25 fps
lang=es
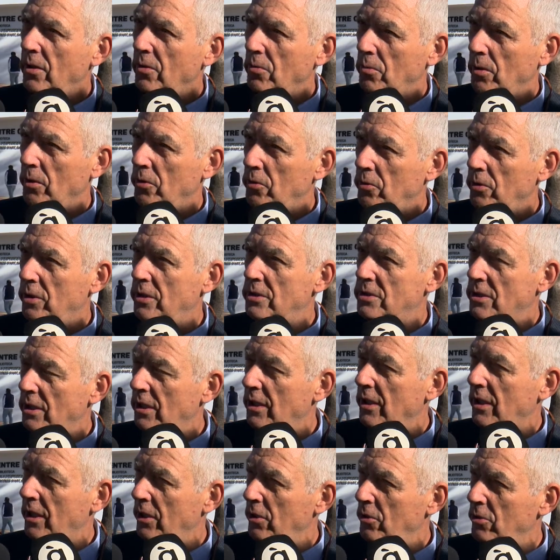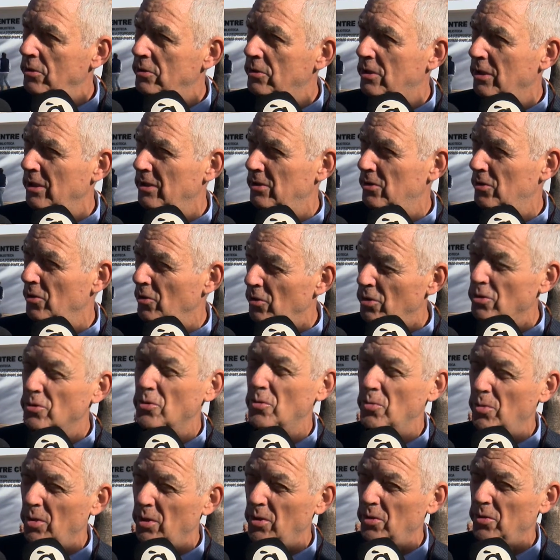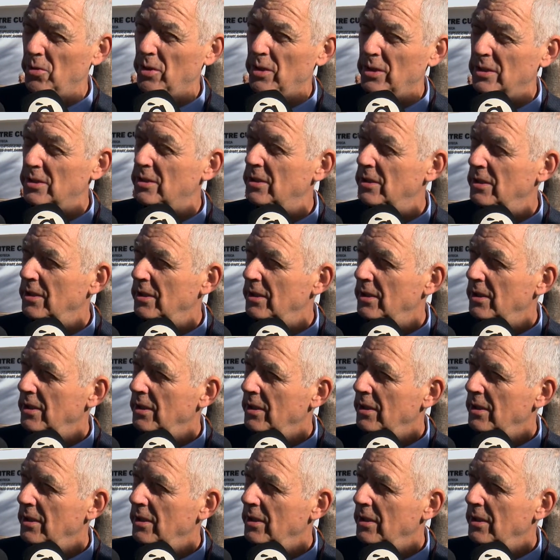cuando eres elegido entre todos los jugadores